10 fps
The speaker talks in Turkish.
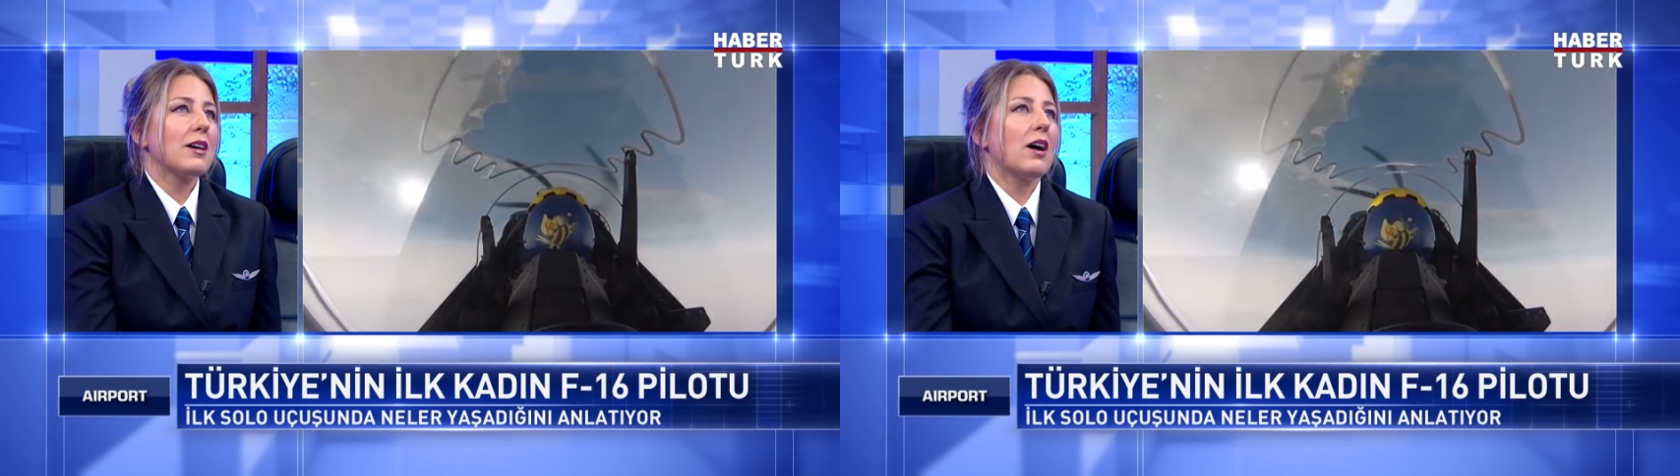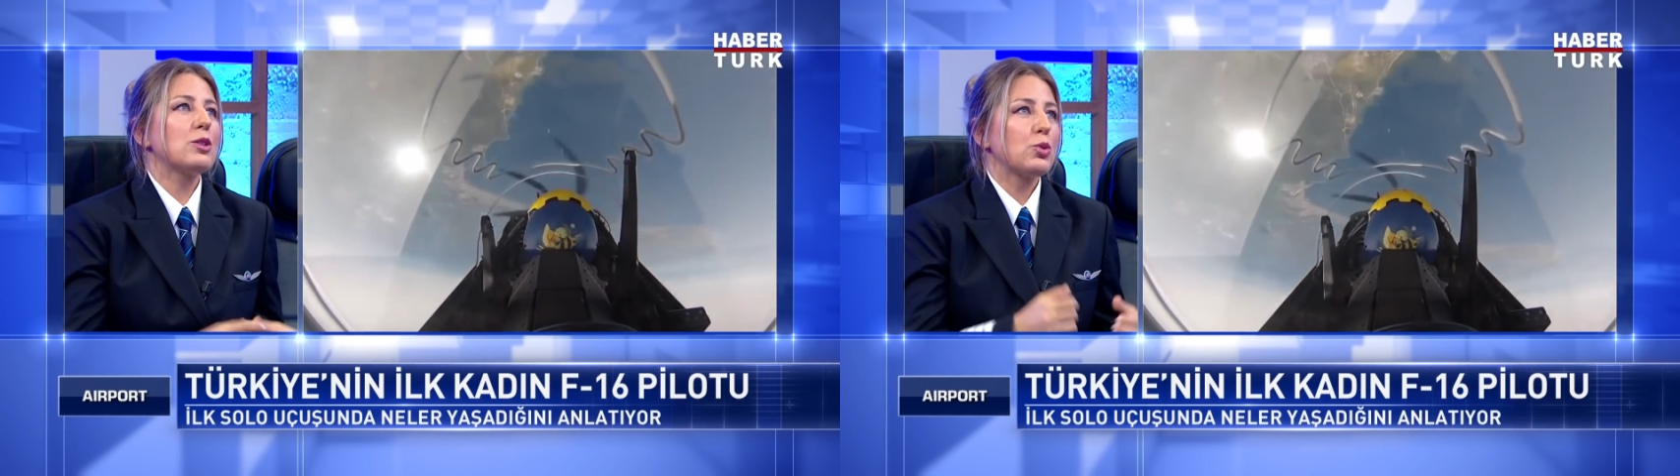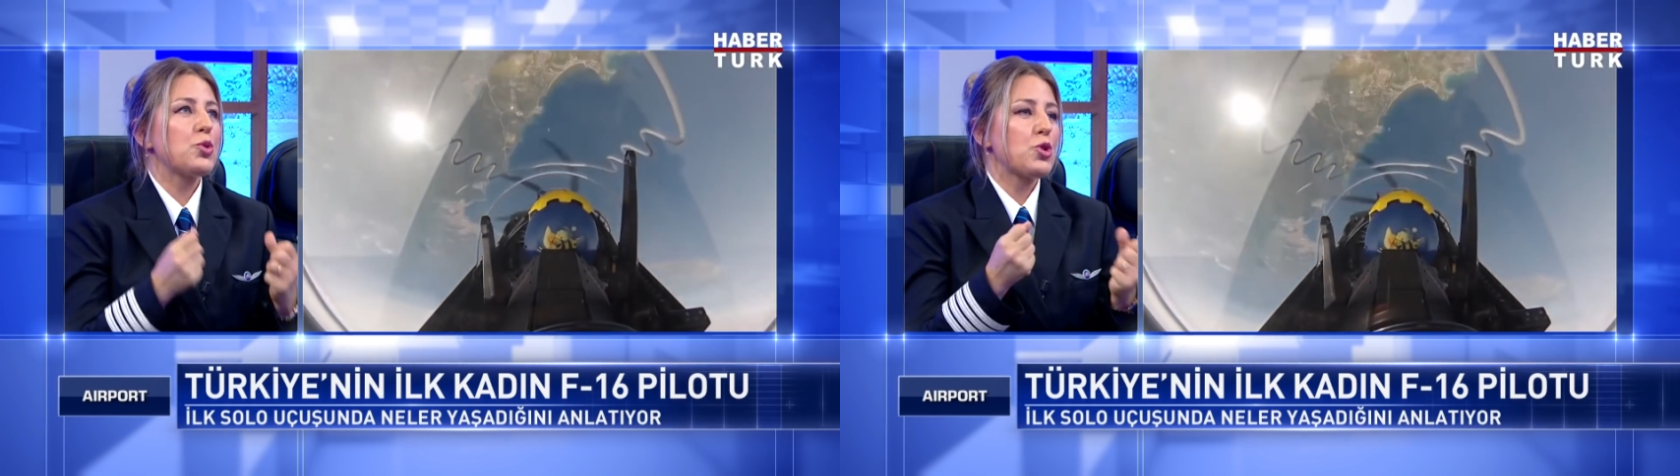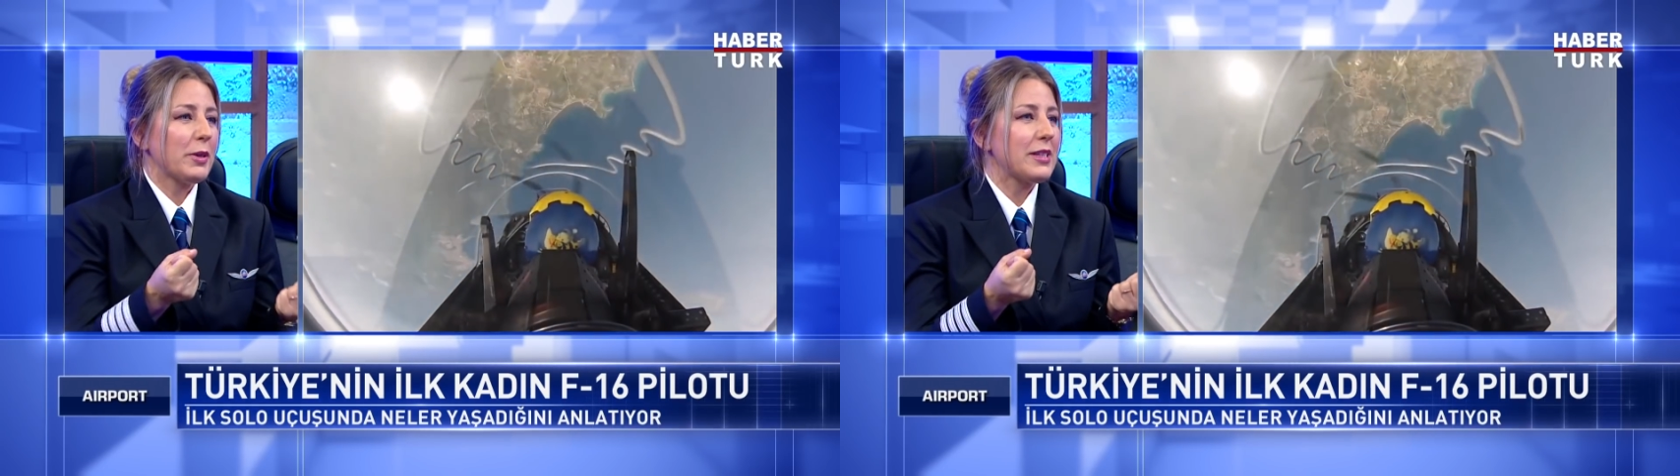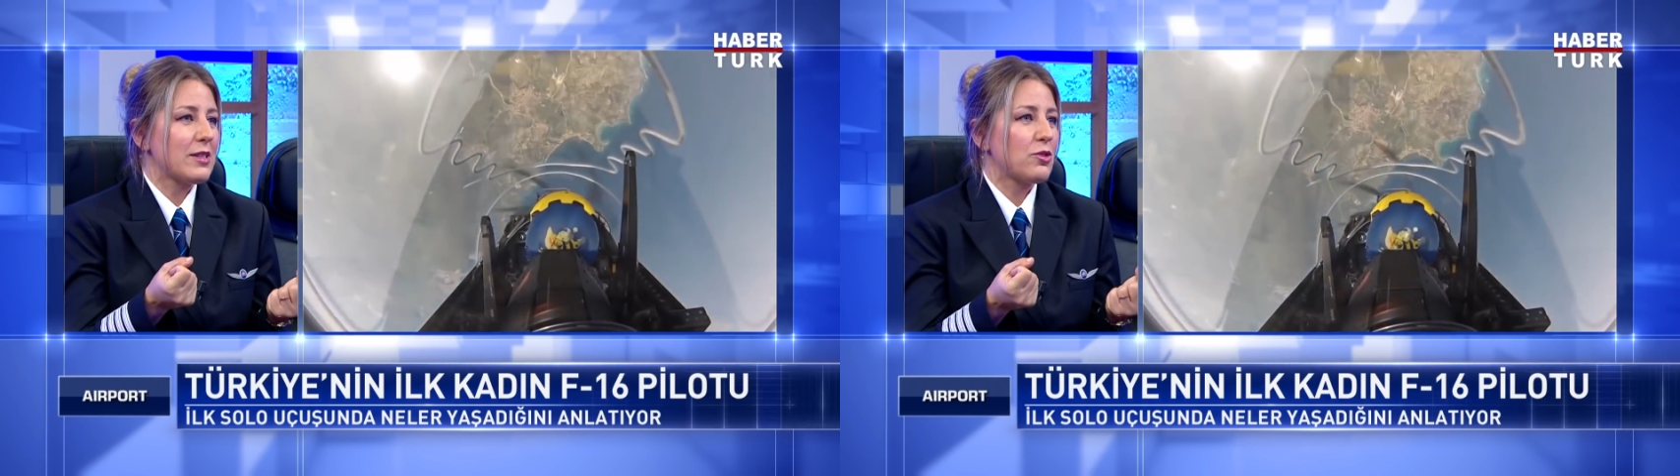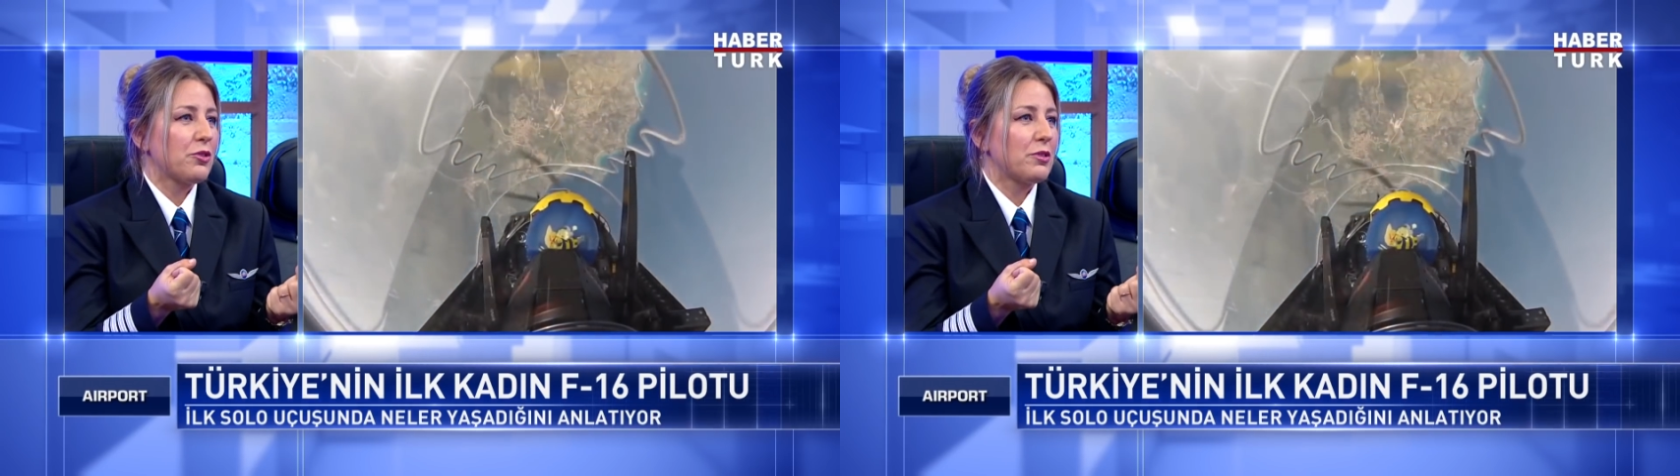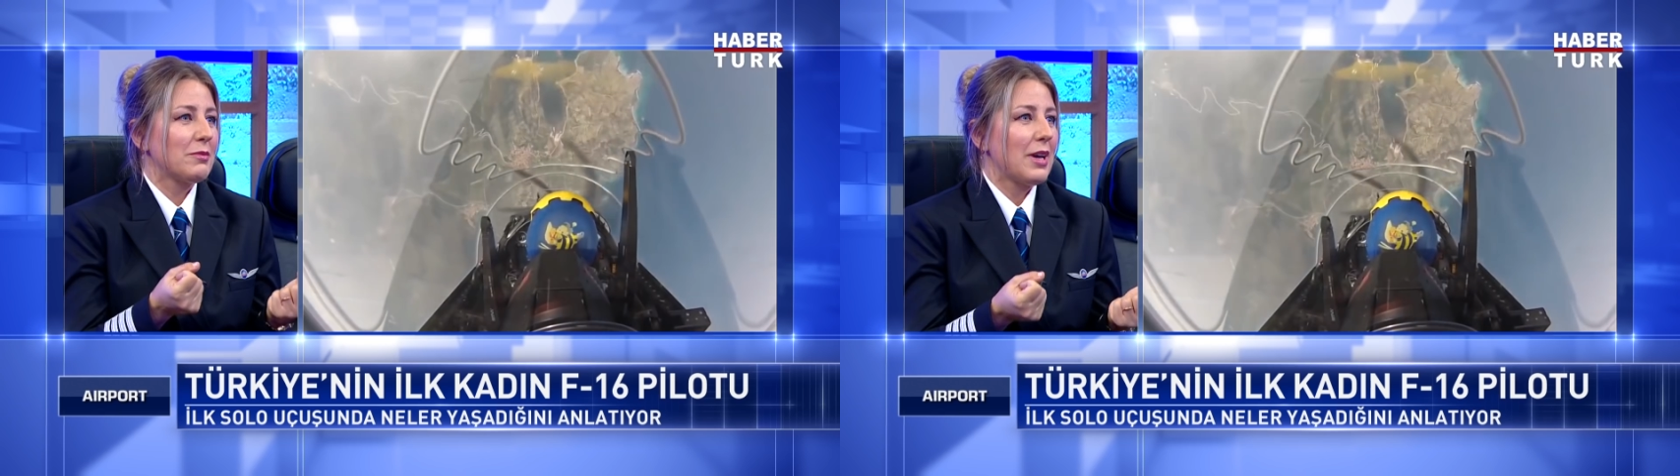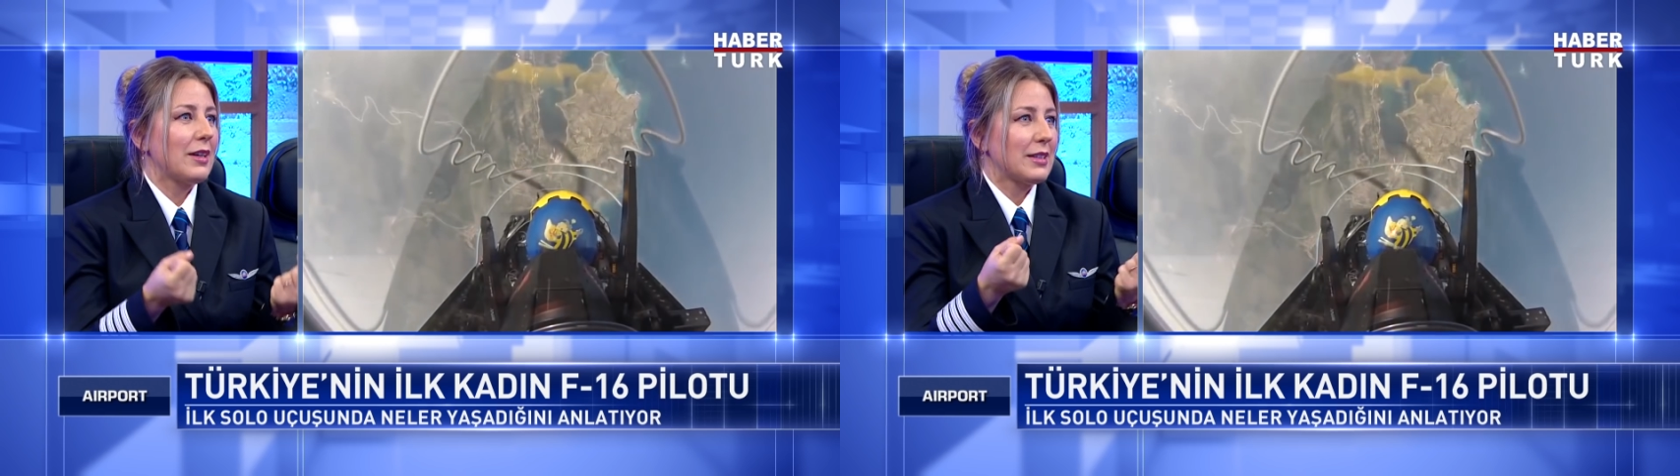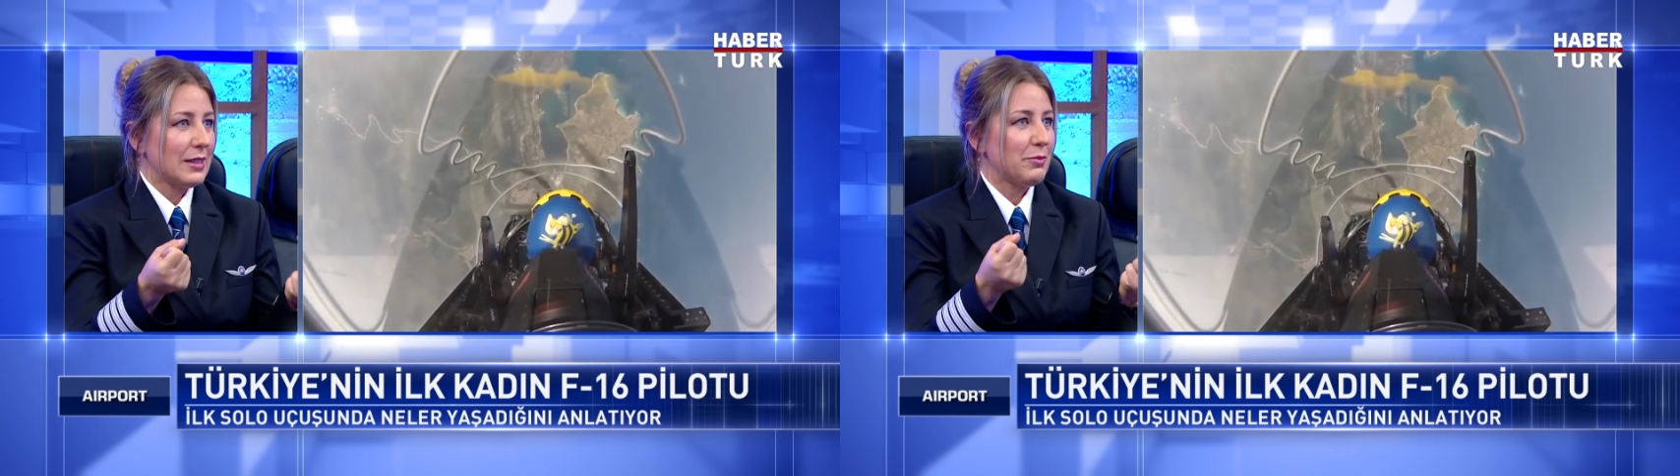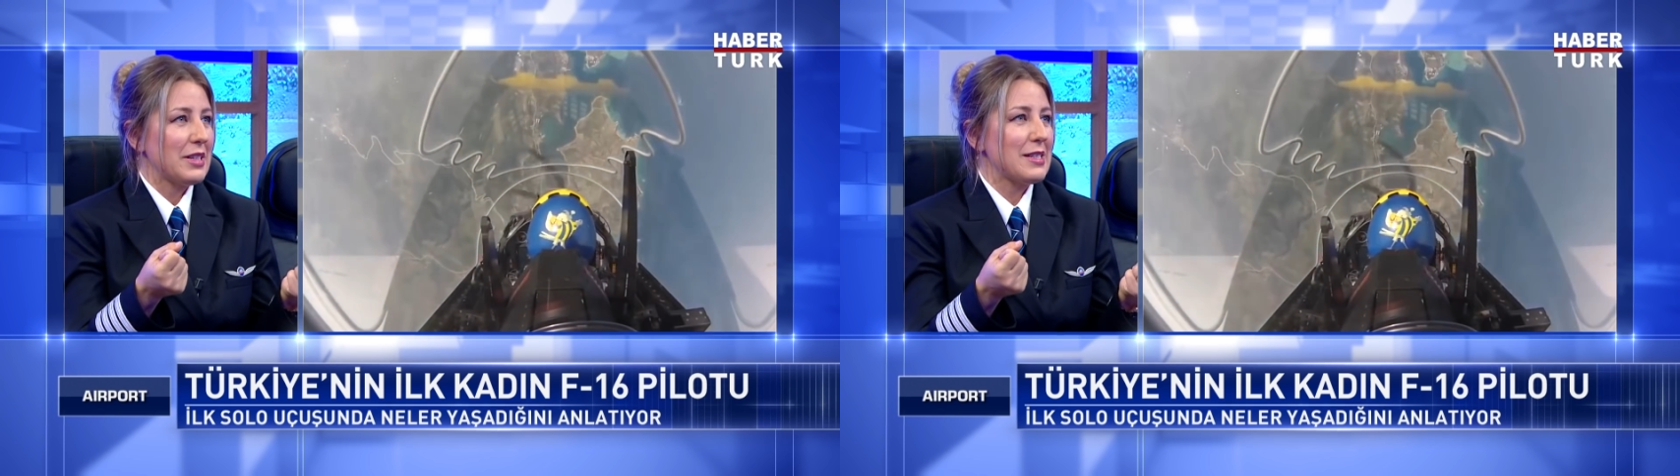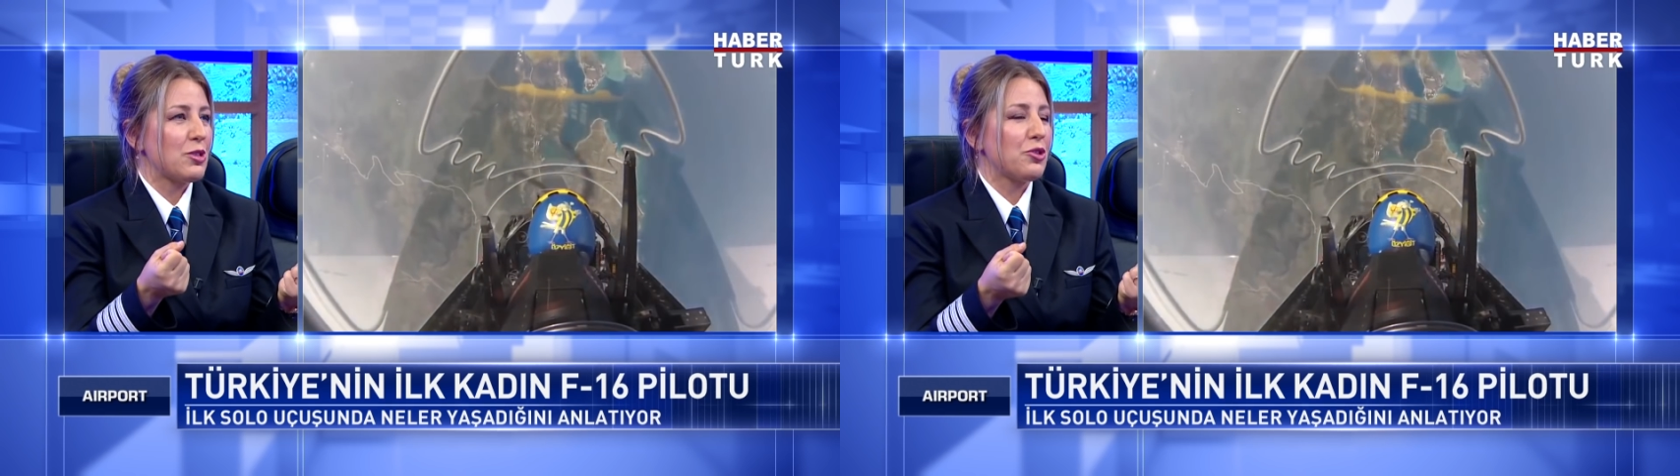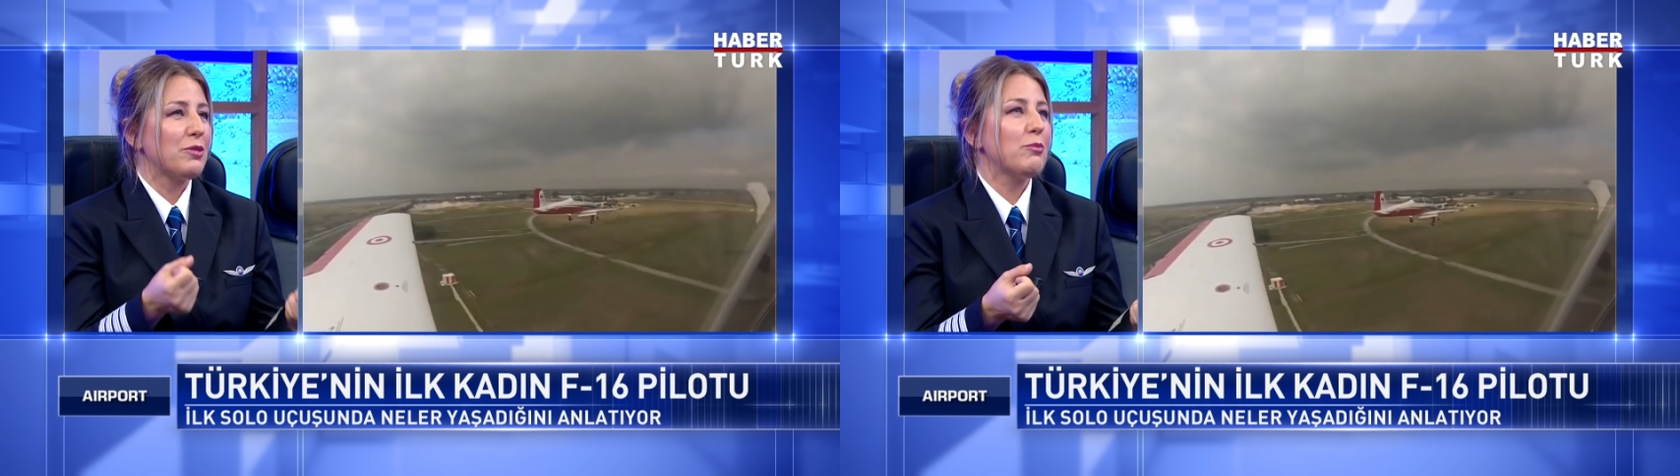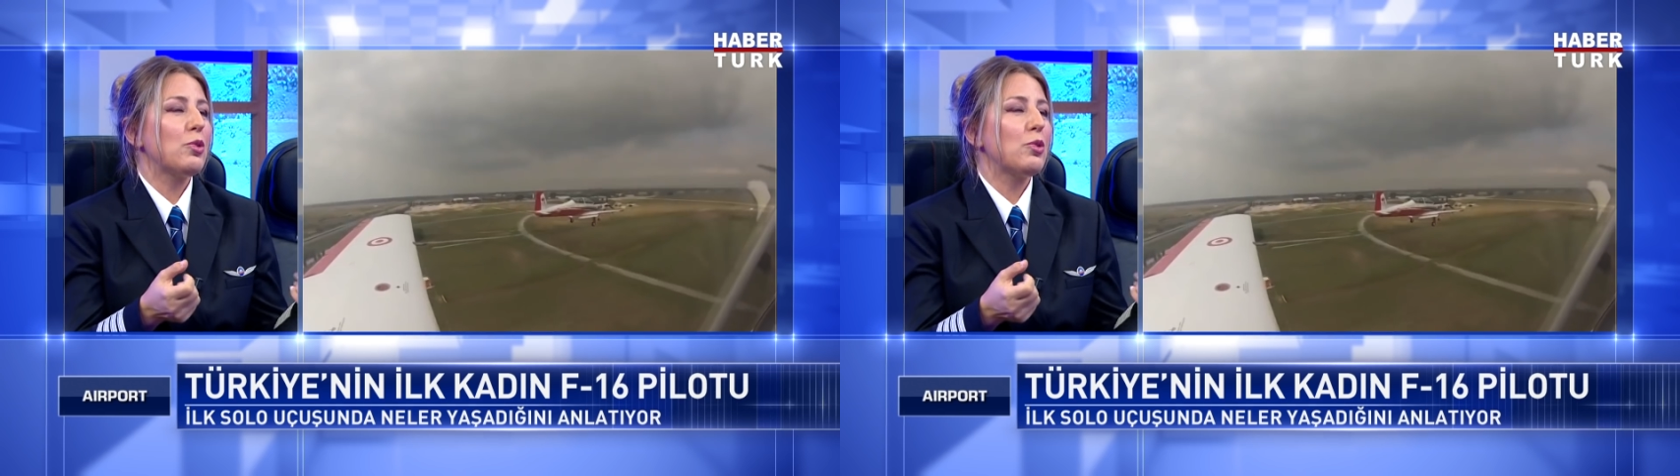artık uçmak istiyorum yani gitmek istiyorum.